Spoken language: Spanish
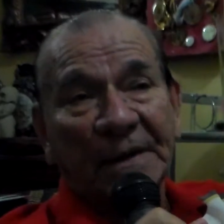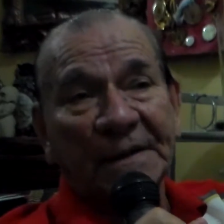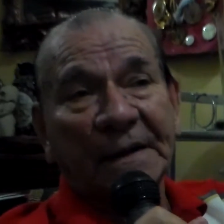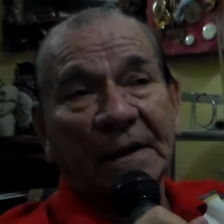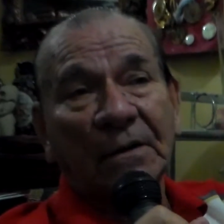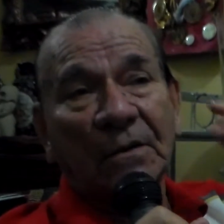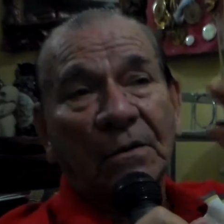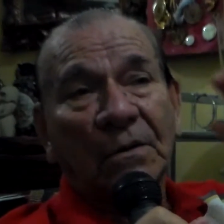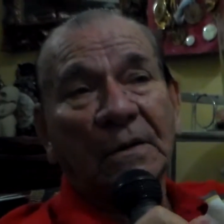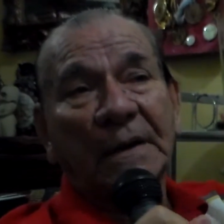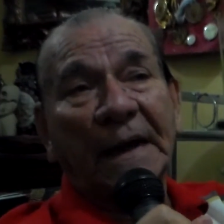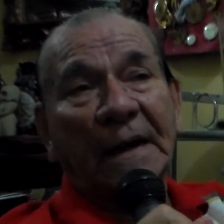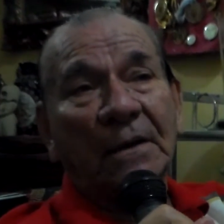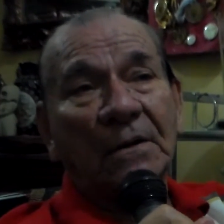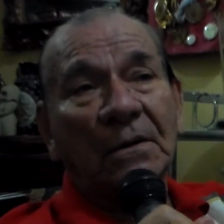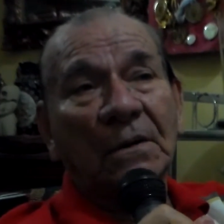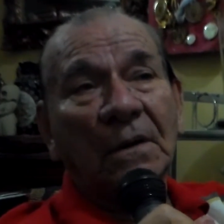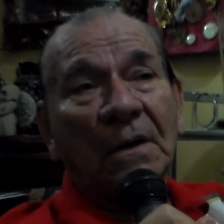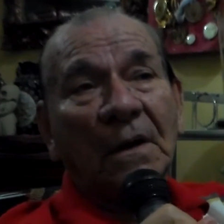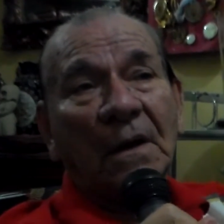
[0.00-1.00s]
poeta
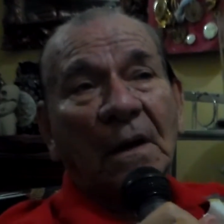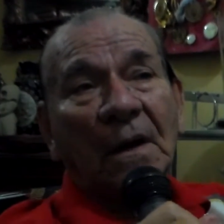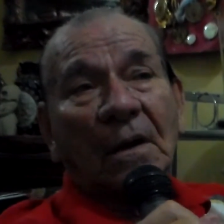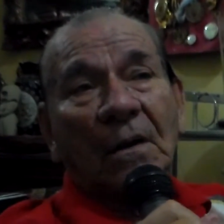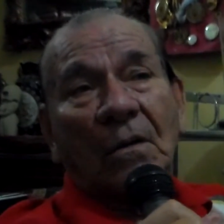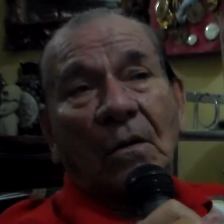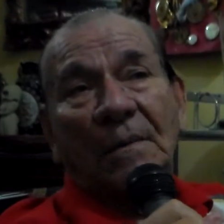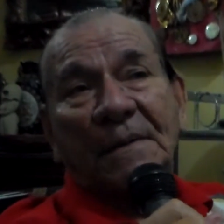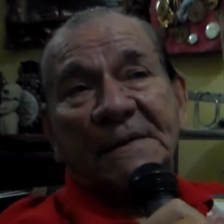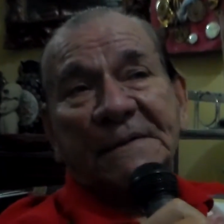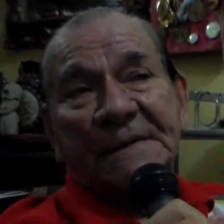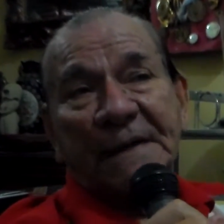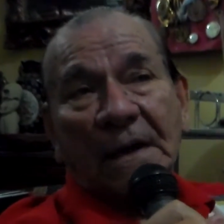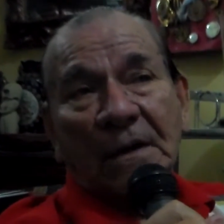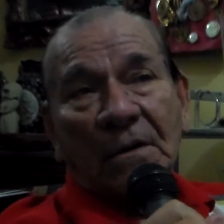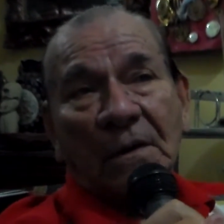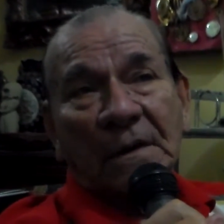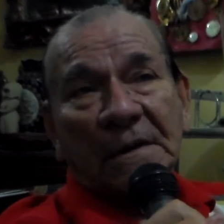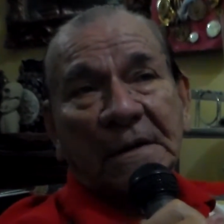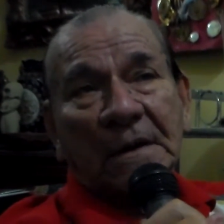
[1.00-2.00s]
coronado,
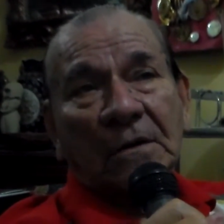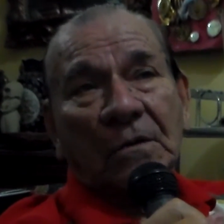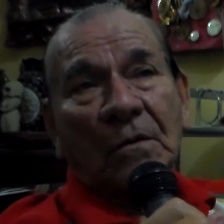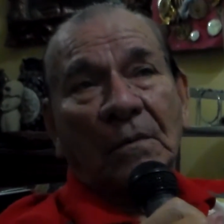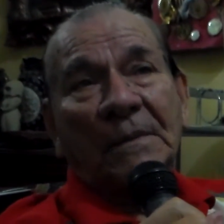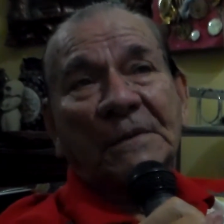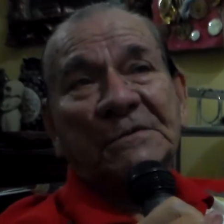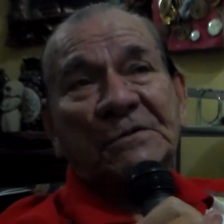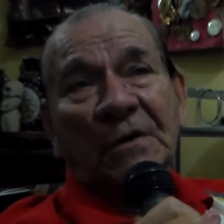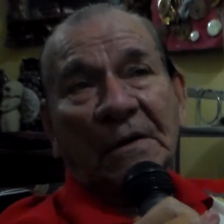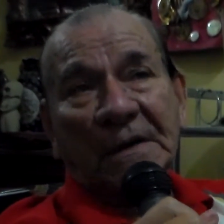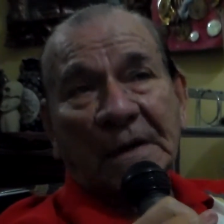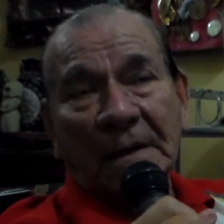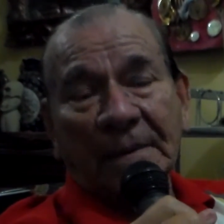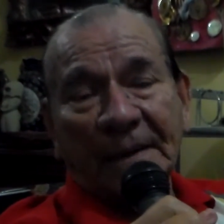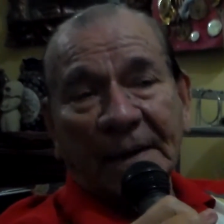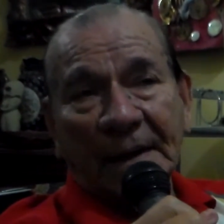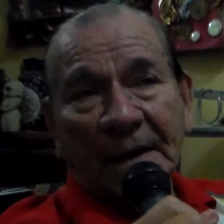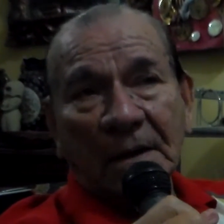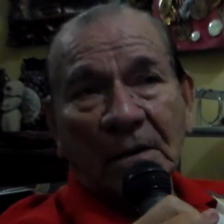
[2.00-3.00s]
comenzaron a, comenzó a
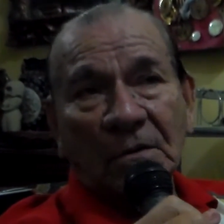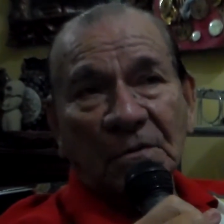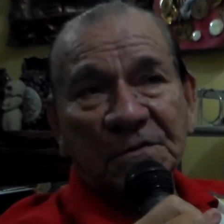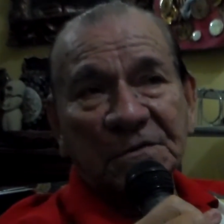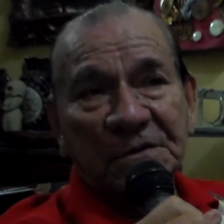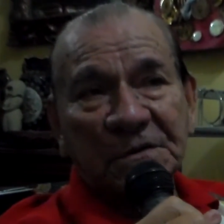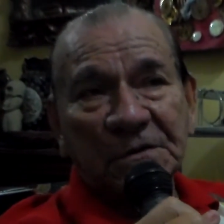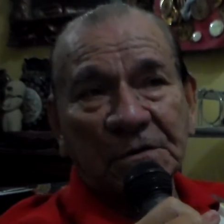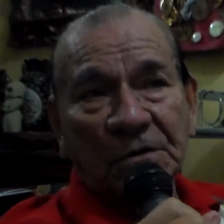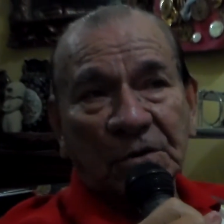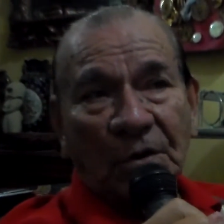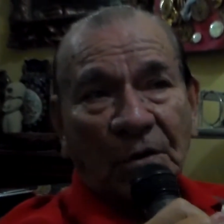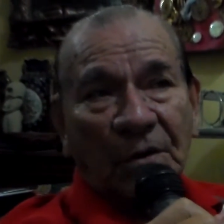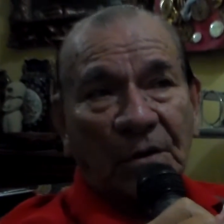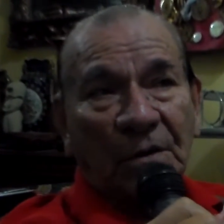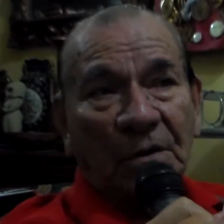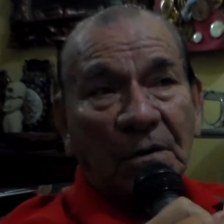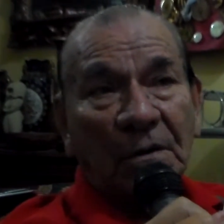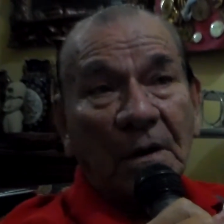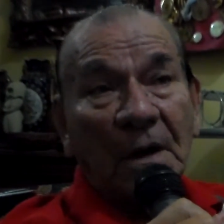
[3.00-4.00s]
trabajar el
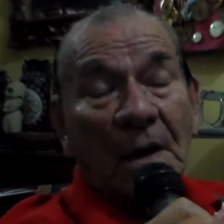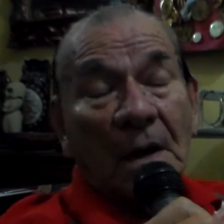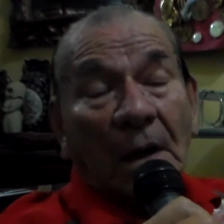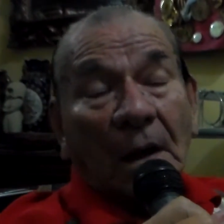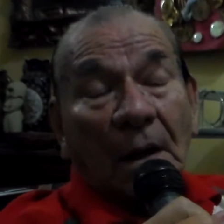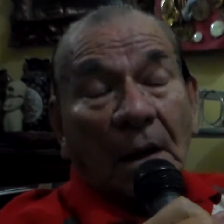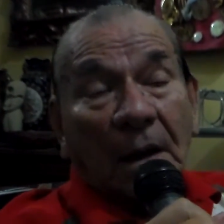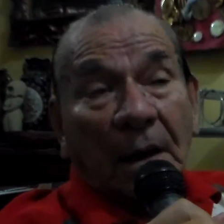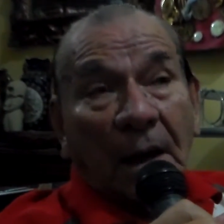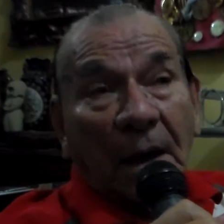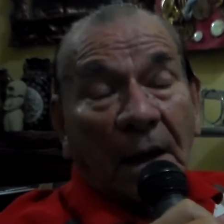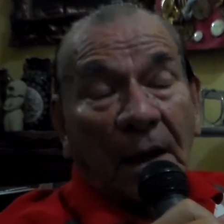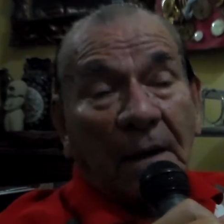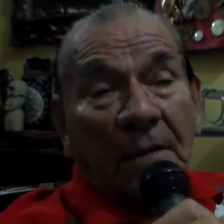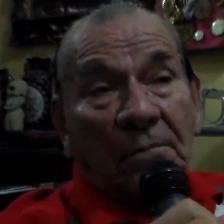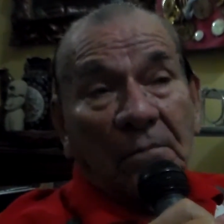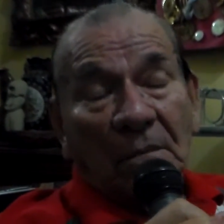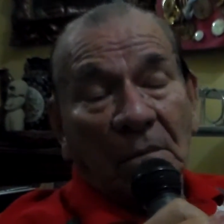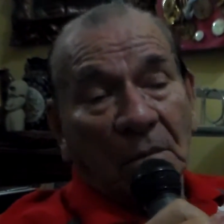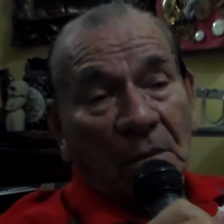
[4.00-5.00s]
consistorio
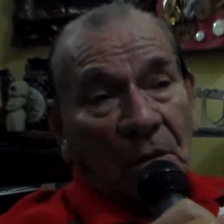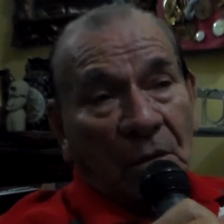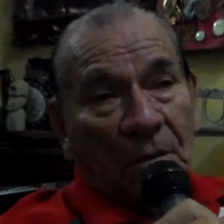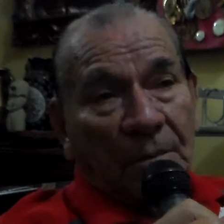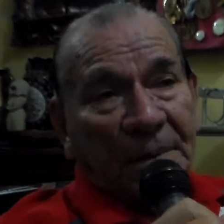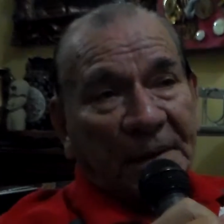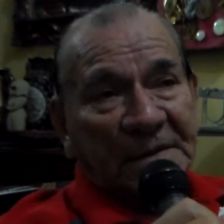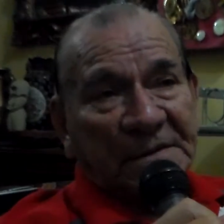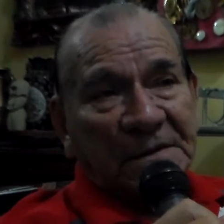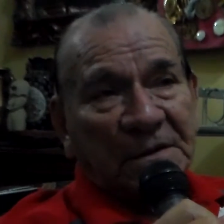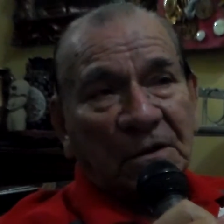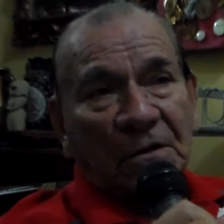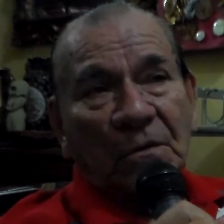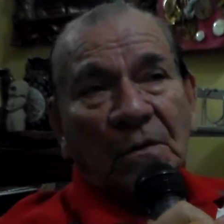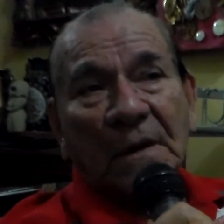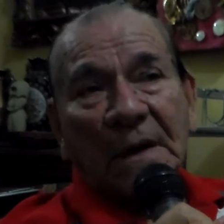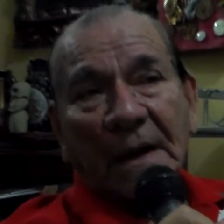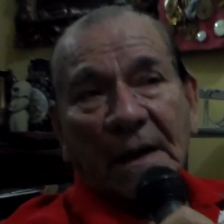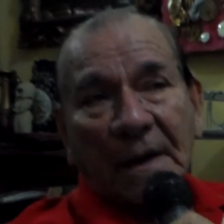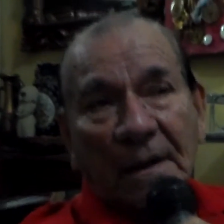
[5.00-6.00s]
que lo presidió
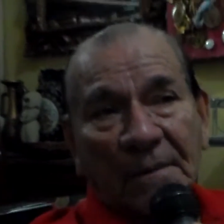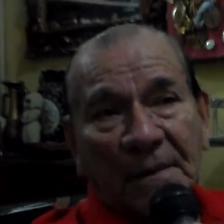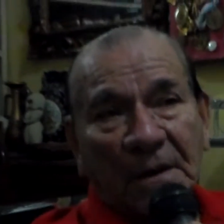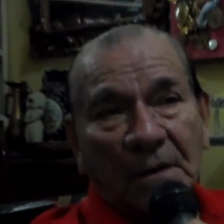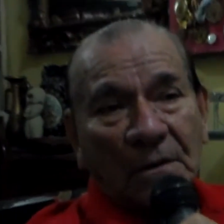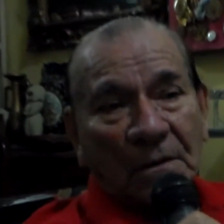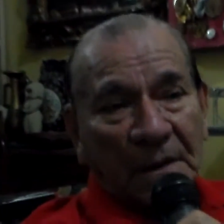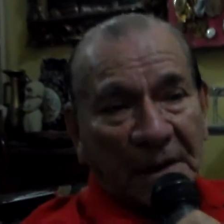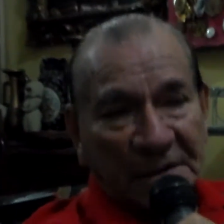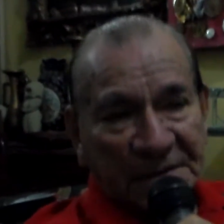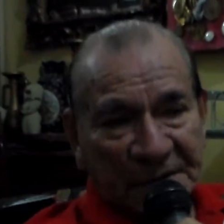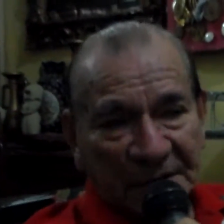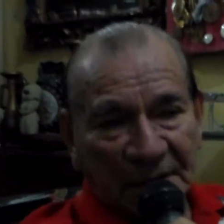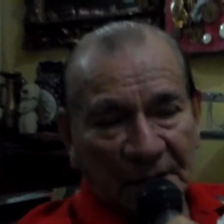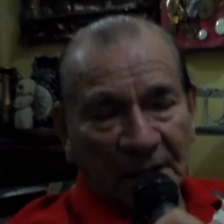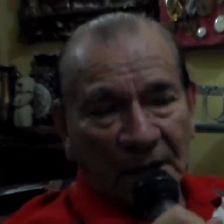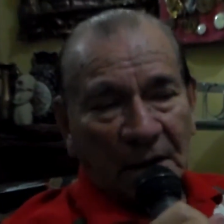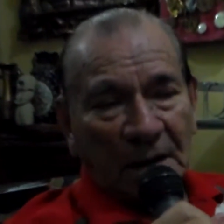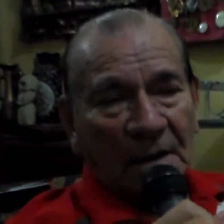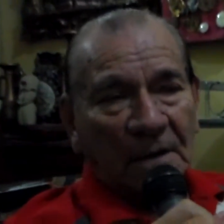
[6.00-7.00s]
un gran amigo que es
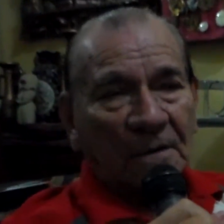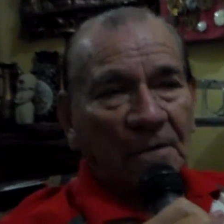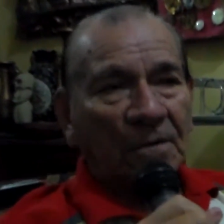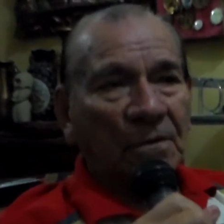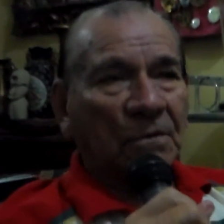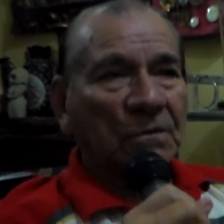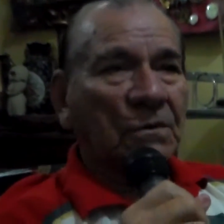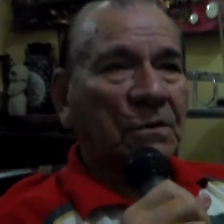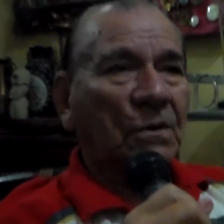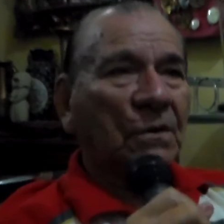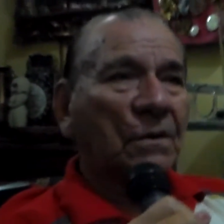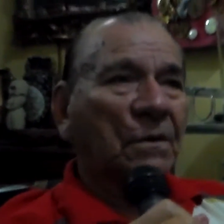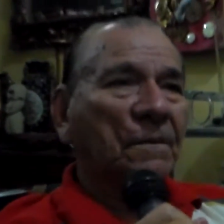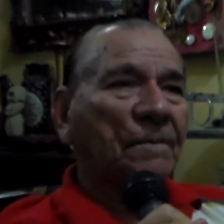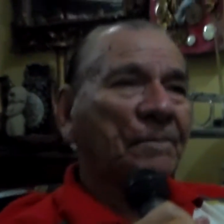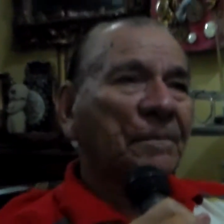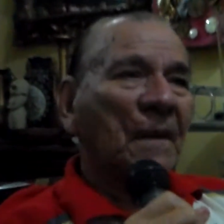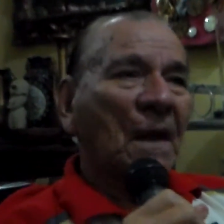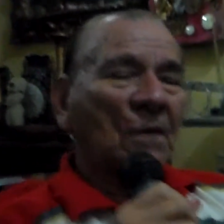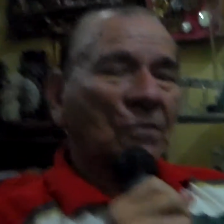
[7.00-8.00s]
el doctor
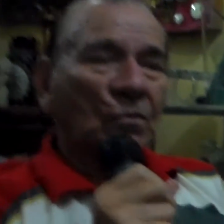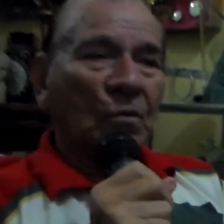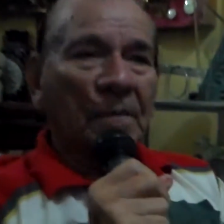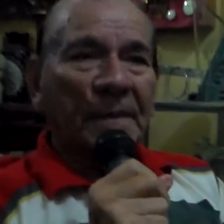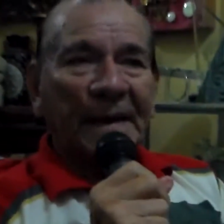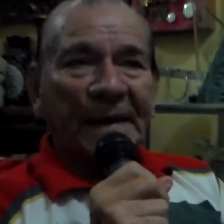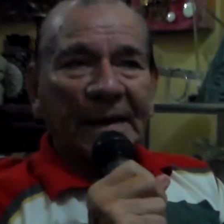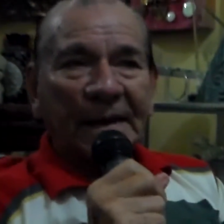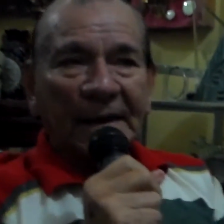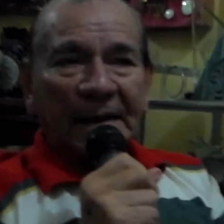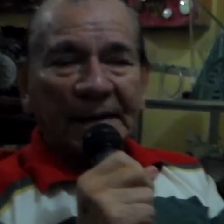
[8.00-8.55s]
Dumar